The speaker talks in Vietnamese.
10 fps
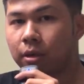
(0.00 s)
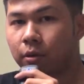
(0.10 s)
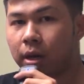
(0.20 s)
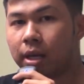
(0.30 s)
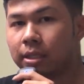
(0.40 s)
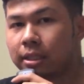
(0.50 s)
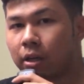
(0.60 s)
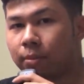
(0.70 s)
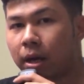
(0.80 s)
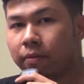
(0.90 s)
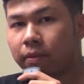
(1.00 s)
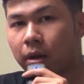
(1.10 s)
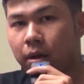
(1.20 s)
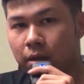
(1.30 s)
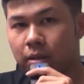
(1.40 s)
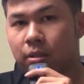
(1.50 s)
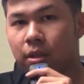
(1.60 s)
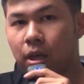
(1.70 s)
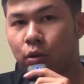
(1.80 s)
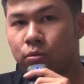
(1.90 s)
Ok, xin chào các bạn và
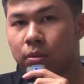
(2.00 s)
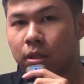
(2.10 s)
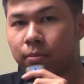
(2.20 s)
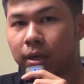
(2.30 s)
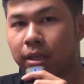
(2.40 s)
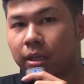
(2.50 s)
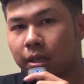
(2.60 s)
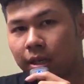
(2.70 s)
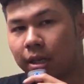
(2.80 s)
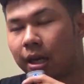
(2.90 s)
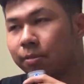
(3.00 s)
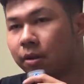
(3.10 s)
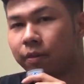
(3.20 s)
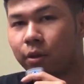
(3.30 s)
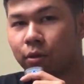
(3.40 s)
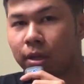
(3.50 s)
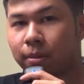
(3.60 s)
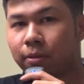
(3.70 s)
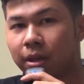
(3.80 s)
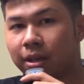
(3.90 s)
hãy cùng mình làm tiếp video tiếp
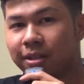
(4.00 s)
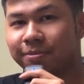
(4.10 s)
theo nhé.